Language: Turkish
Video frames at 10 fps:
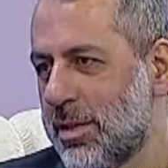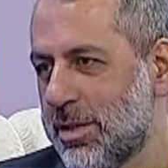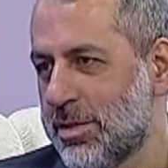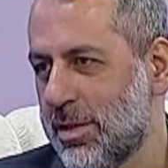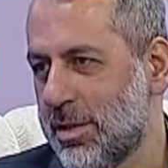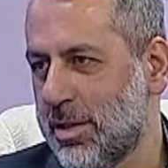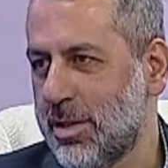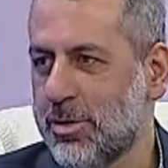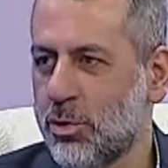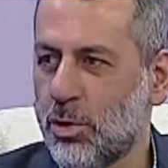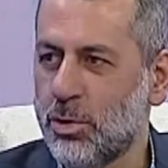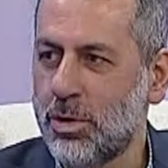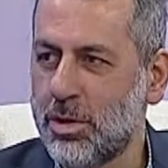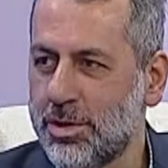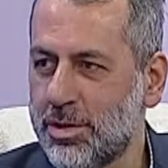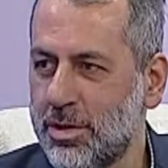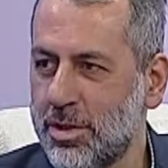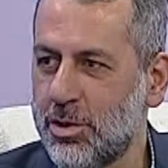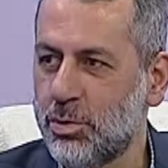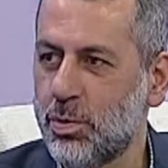Hastalarla evet. doktor
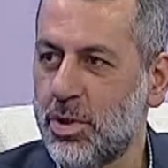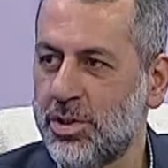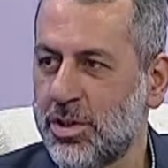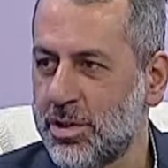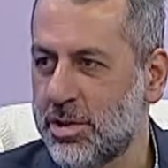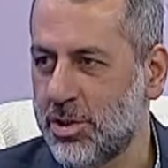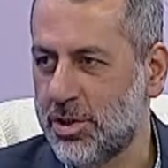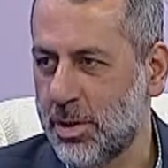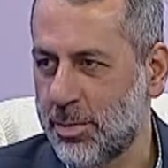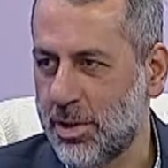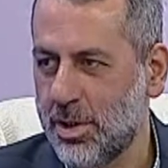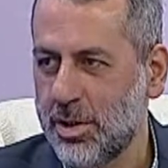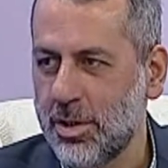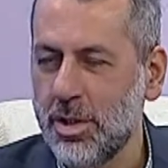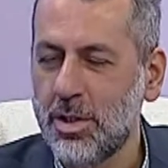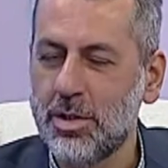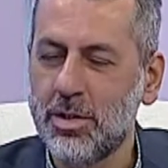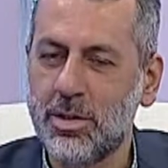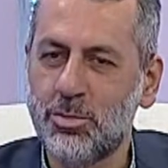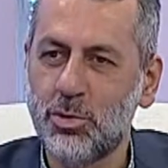arasındaki süreç nasıl işlemeli? evet.
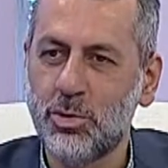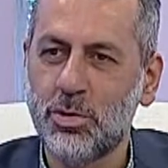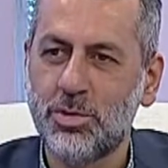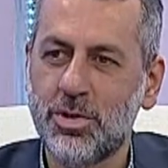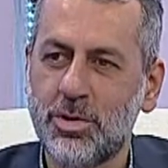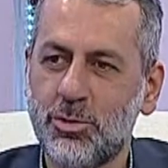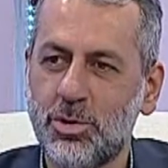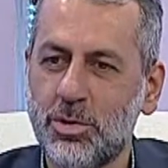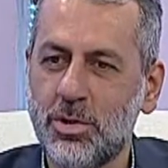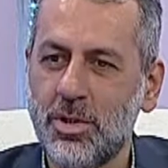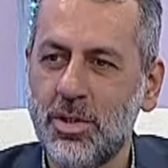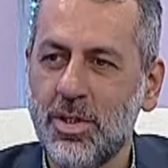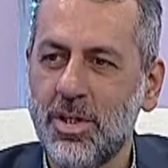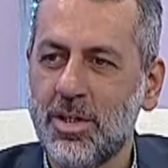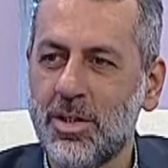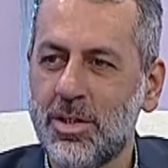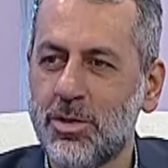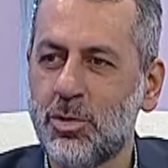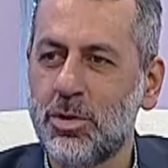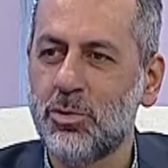Ee, bunu konuşalım. Çünkü e,
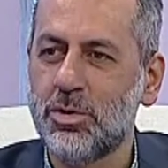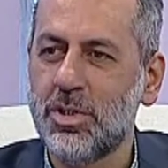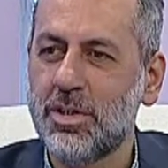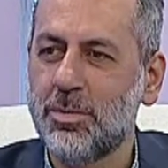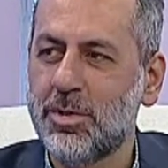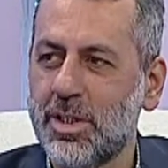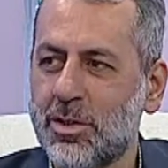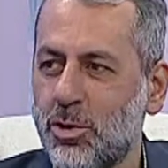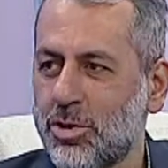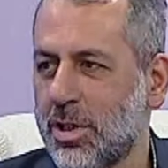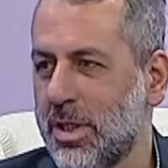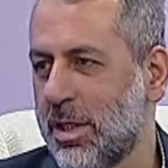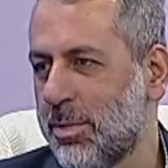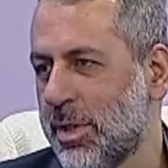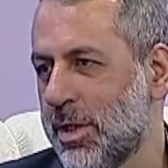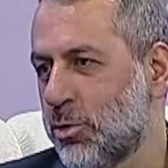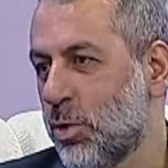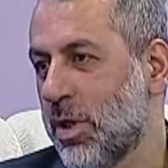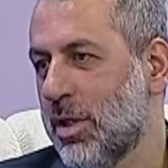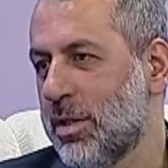günümüzde tabii teknolojik ilerlemeler
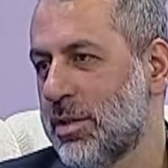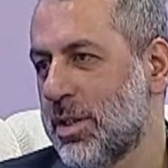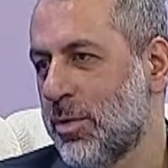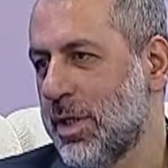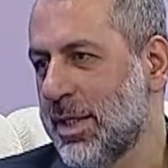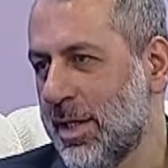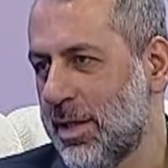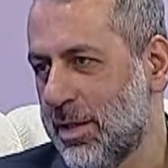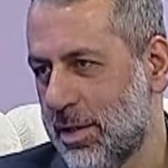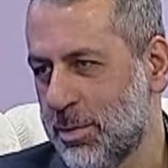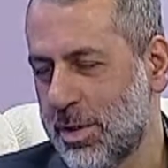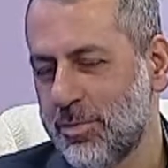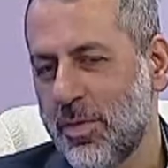çok ileri seviyeye geldi ama